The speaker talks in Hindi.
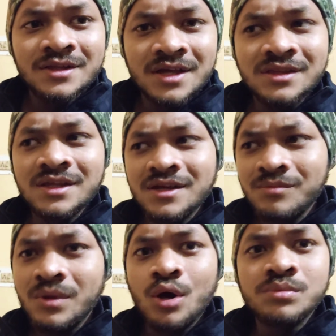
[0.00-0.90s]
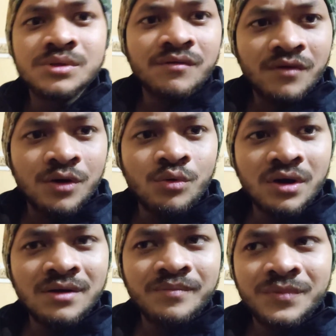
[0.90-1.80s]
देखते हैं मैं ऑब्ज़र्व
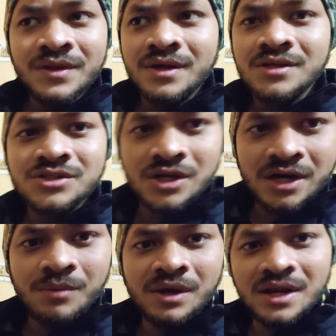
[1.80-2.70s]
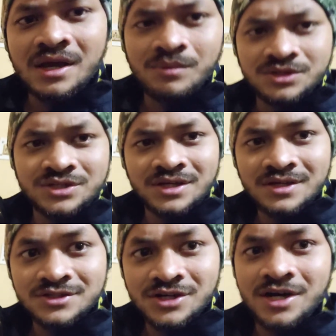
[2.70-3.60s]
करूँगा ये छठे महीने के बच्चे
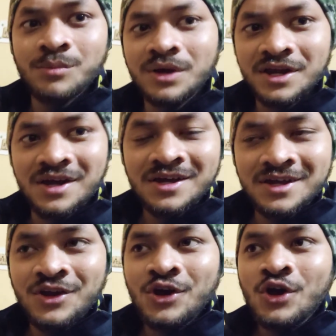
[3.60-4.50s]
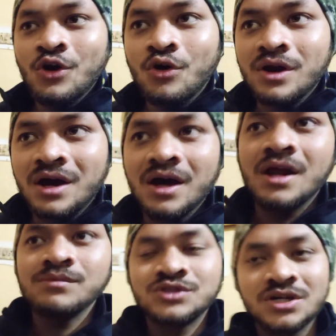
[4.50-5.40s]
हैं छठे महीने के और
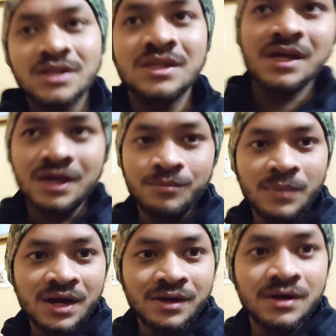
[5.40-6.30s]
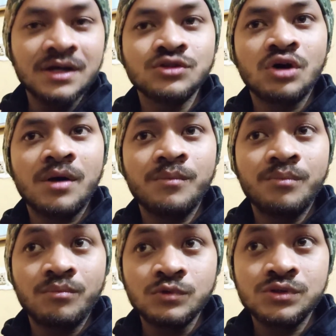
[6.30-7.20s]
अगर आप चाहते हैं बाय करना तो आप
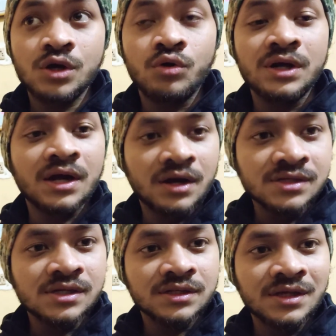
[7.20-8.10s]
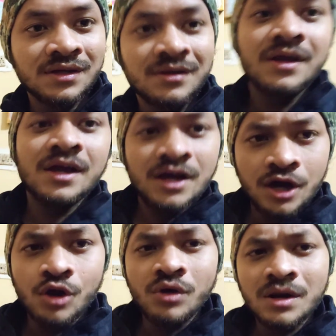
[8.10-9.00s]
मुझसे कांटेक्ट कर सकते हैं
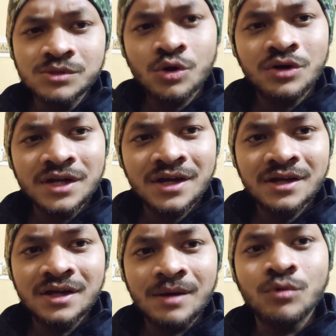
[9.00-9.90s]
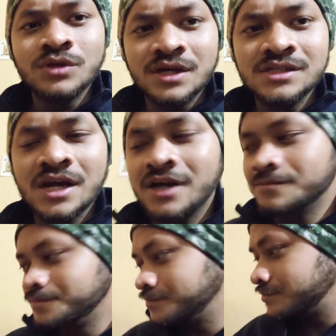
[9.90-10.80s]
करो आराम से कांटेक्ट आपको ही जाएगा